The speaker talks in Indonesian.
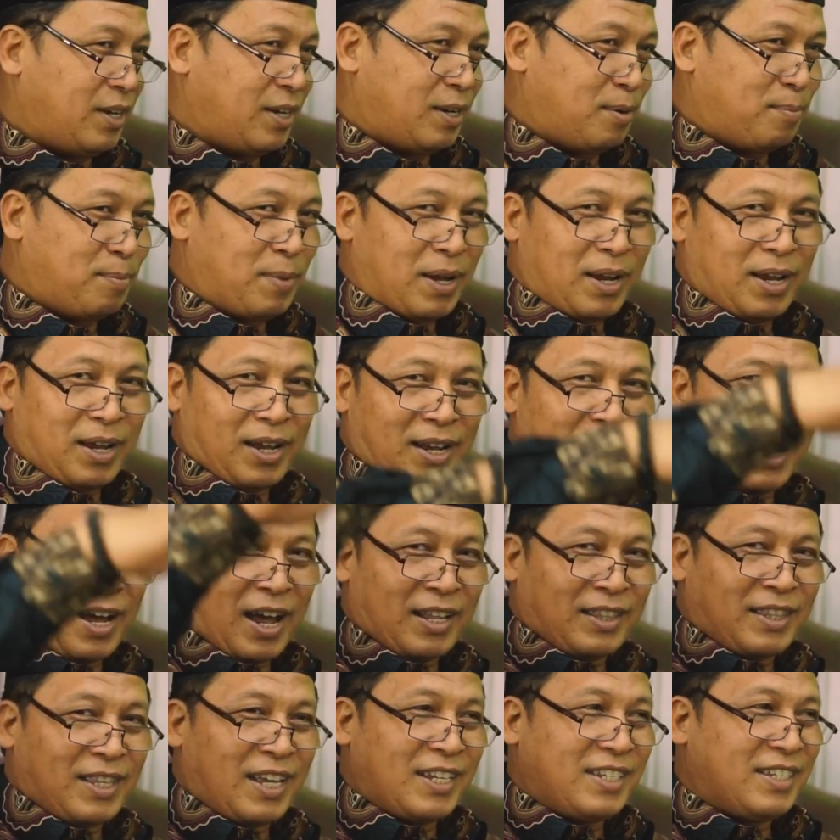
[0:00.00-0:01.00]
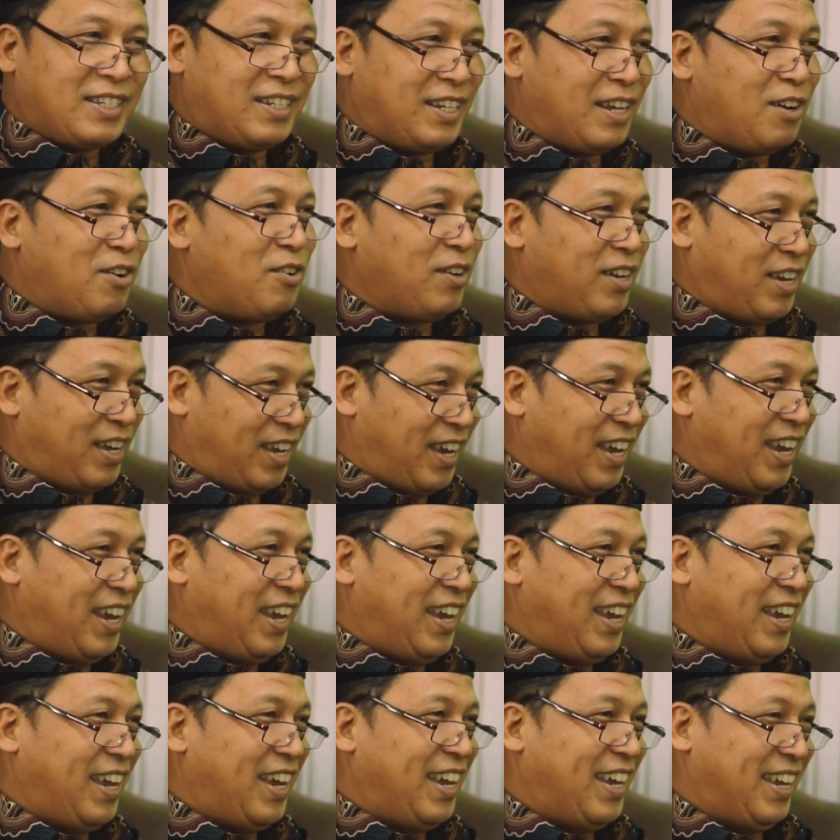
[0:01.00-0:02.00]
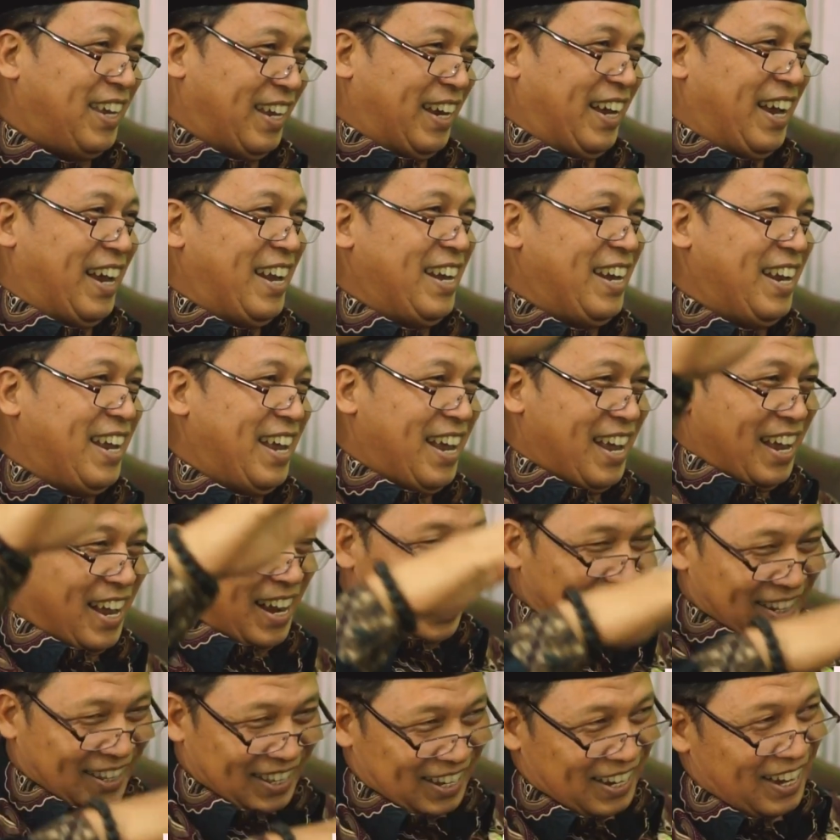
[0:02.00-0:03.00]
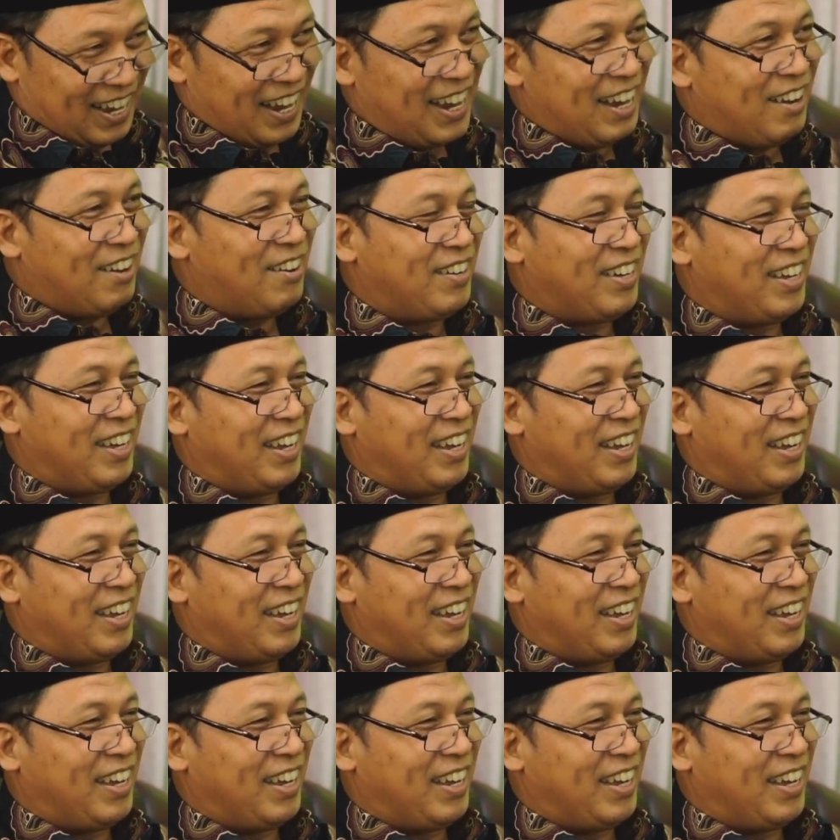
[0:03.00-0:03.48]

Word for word: ke, ke atas dia oke, okay, ya kan? tengah oke